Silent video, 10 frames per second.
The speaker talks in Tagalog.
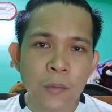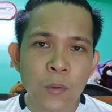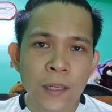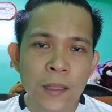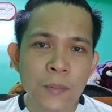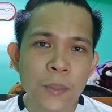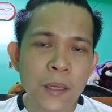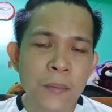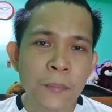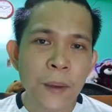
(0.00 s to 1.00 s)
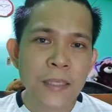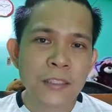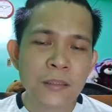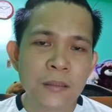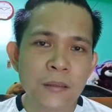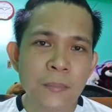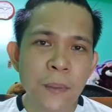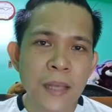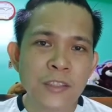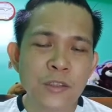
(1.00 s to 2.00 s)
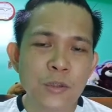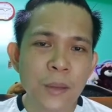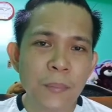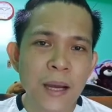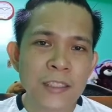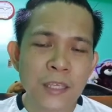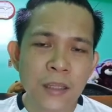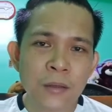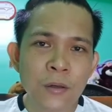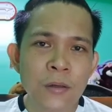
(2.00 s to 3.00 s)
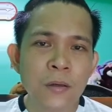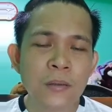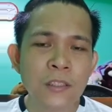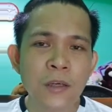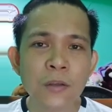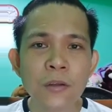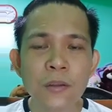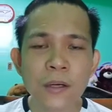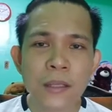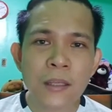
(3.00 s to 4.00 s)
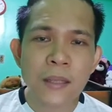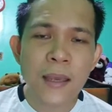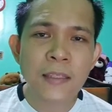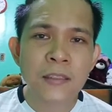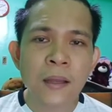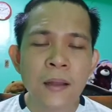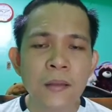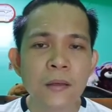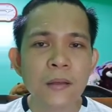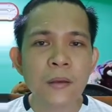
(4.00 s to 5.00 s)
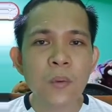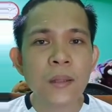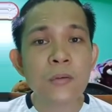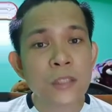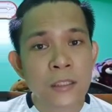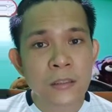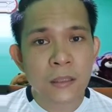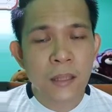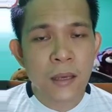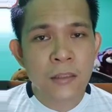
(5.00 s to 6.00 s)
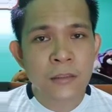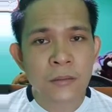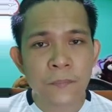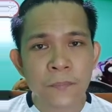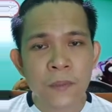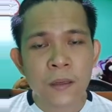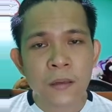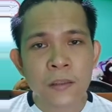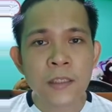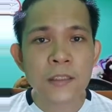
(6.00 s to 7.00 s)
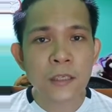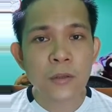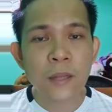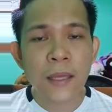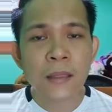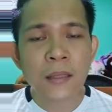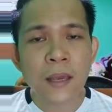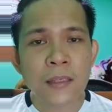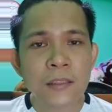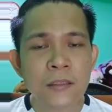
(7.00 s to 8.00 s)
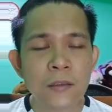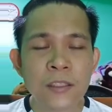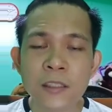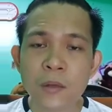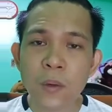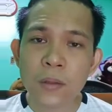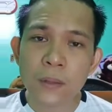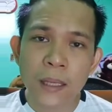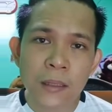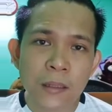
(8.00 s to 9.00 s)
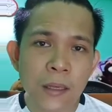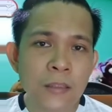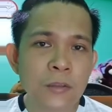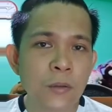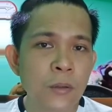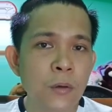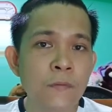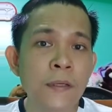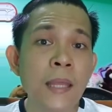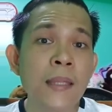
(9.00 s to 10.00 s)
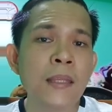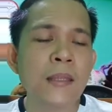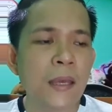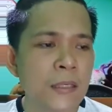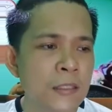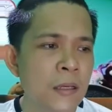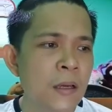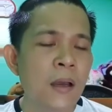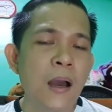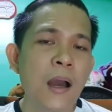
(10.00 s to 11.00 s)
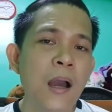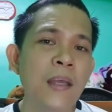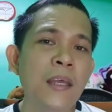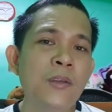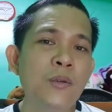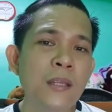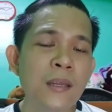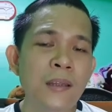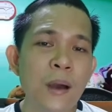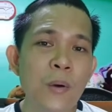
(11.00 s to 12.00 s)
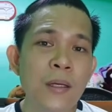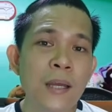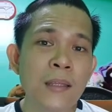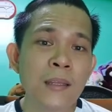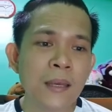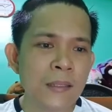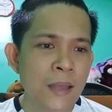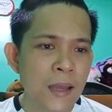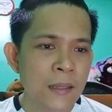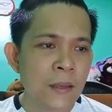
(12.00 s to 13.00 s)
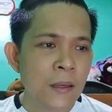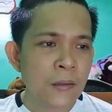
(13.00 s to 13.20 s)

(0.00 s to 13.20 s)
Will it be past, past June na ba kasi ito? 0 to 30 days? 31 to 60 days, 60 to 90 days, or 61 to 90 days, or over 90 days. Uh, yan yung tinatawag natin na edad.